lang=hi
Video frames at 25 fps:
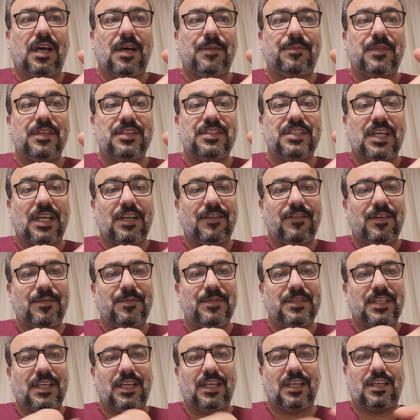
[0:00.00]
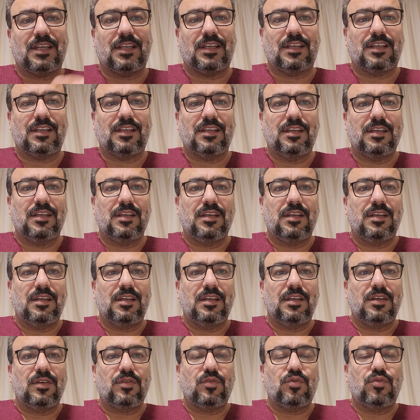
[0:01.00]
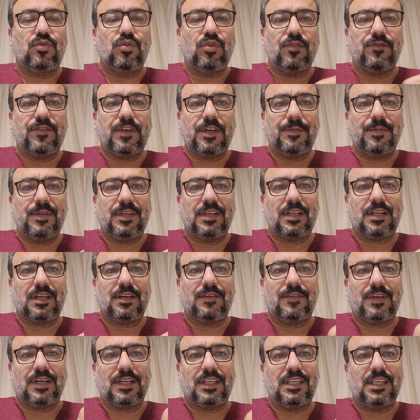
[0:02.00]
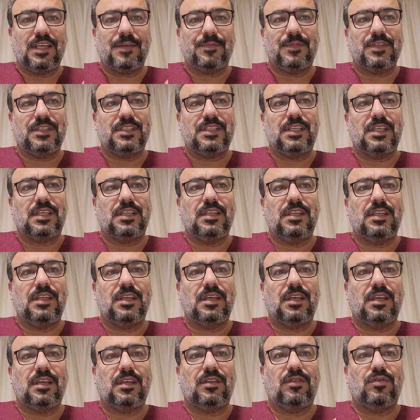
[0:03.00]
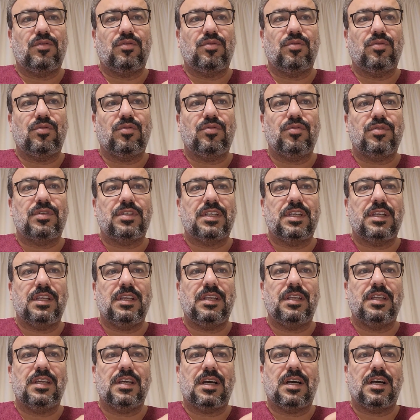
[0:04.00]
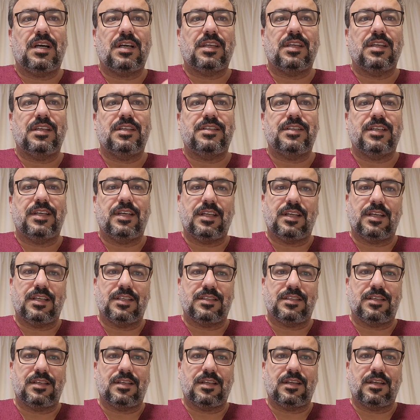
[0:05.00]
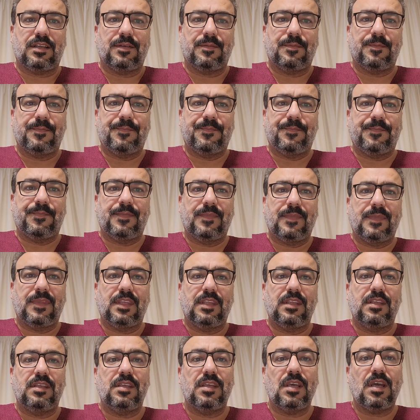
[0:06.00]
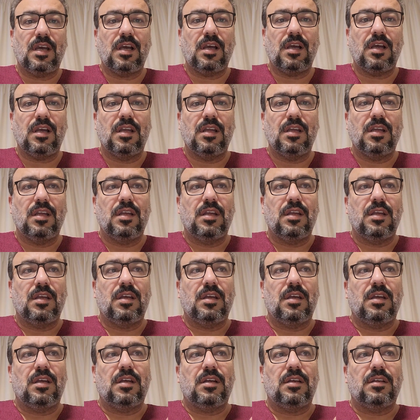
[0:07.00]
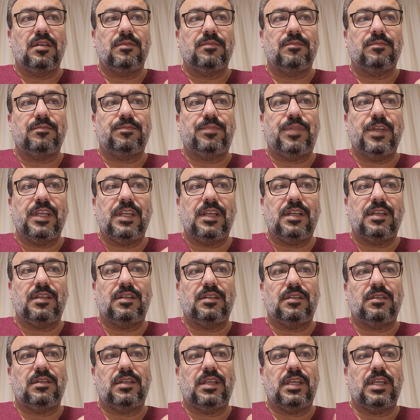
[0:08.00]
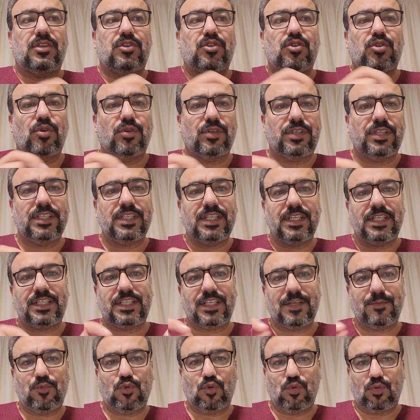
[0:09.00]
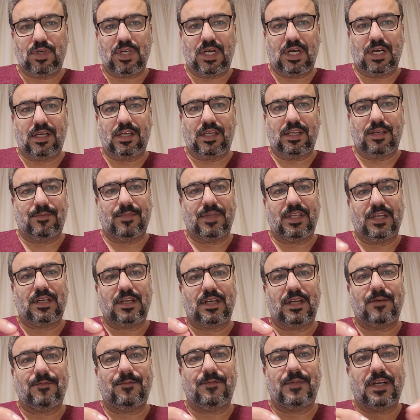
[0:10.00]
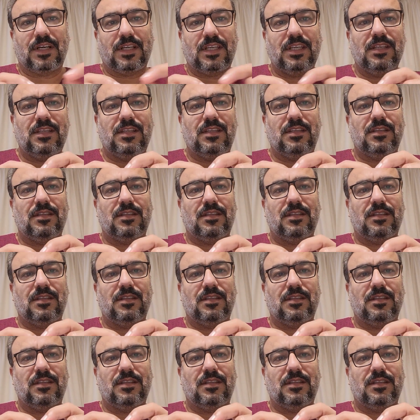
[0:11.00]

अपना जानवर भी ज़ाया कर रहे हैं गोट फार्मिंग अगर वाकई आपने सीखनी है तो उसके लिए आके ट्रेनिंग हासिल करें या फिर एक छोटी सी टिप दूंगा आखिर में अगर आप वाकई